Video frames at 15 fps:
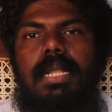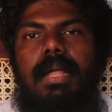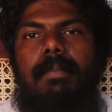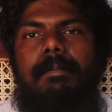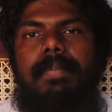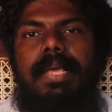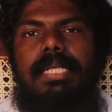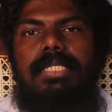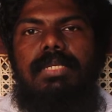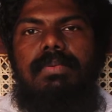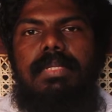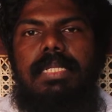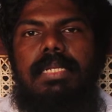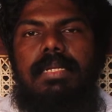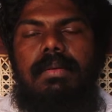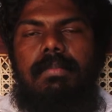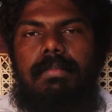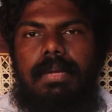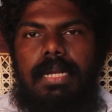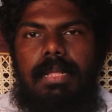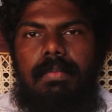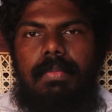நாம் பேசுவதற்கும்
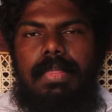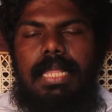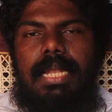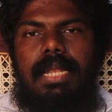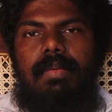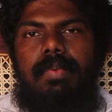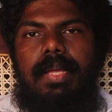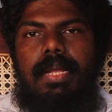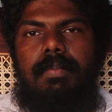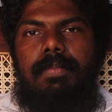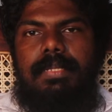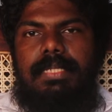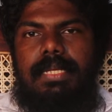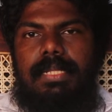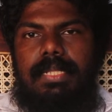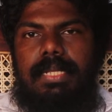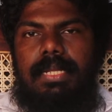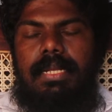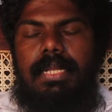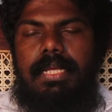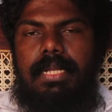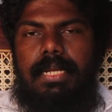மனம் நல்ல விகல்ப
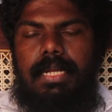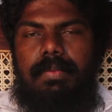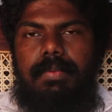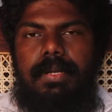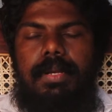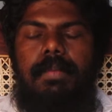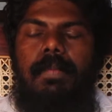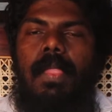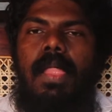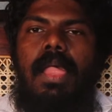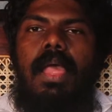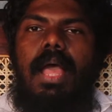சக்தியில் இருக்க வேண்டும்